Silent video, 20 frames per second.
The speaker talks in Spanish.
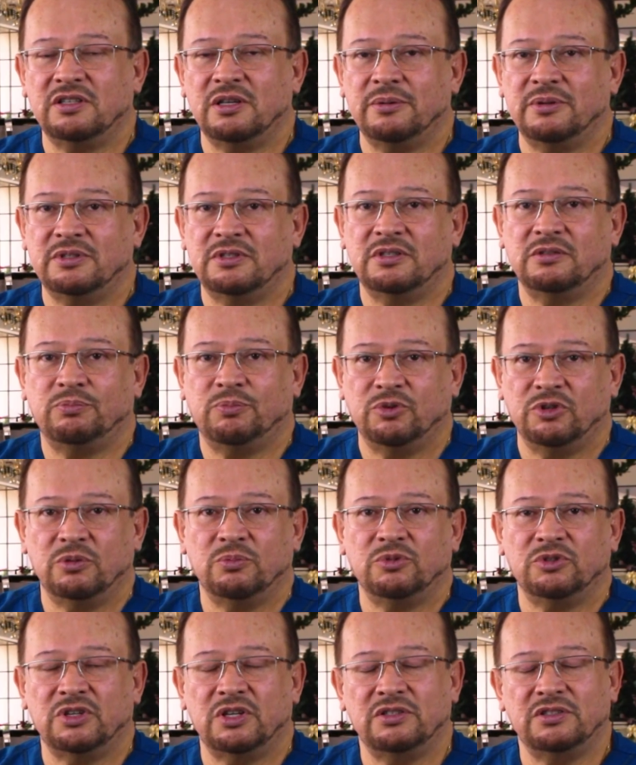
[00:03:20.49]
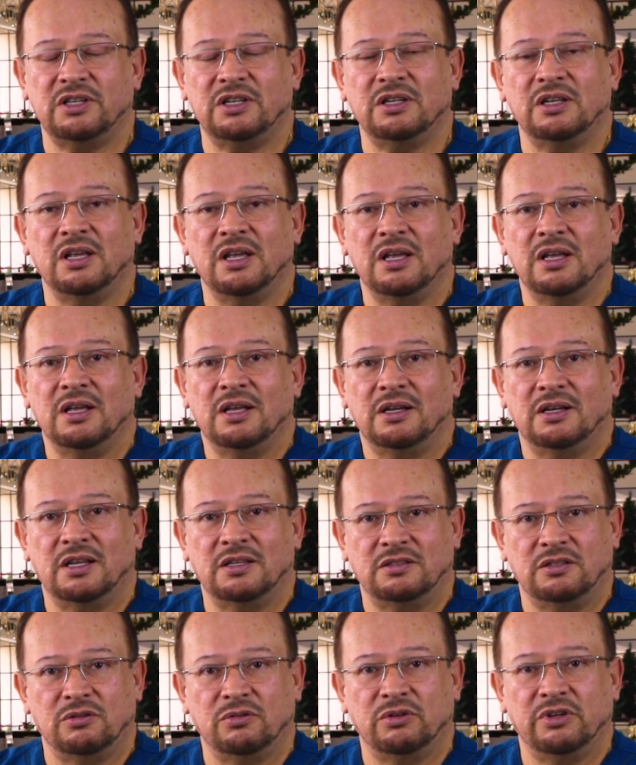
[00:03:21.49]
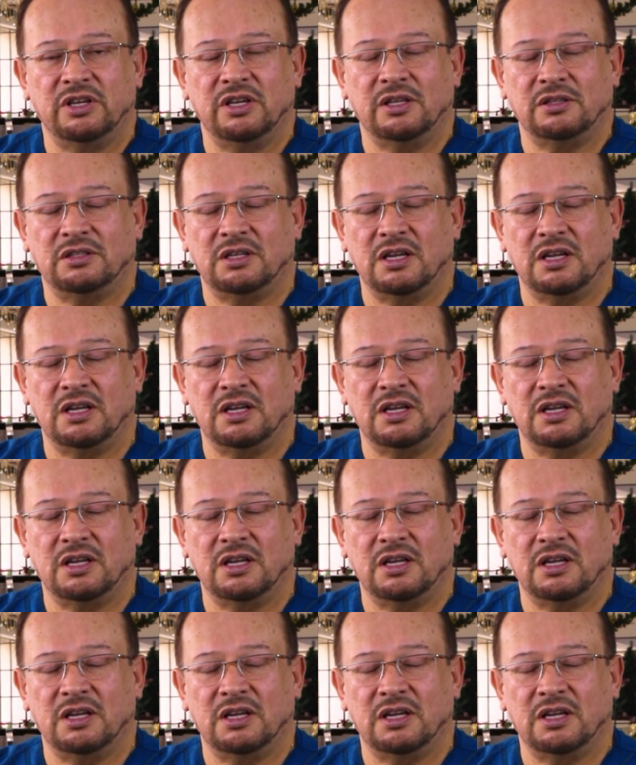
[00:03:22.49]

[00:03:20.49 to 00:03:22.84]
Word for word: A veces podemos hacer la cirugía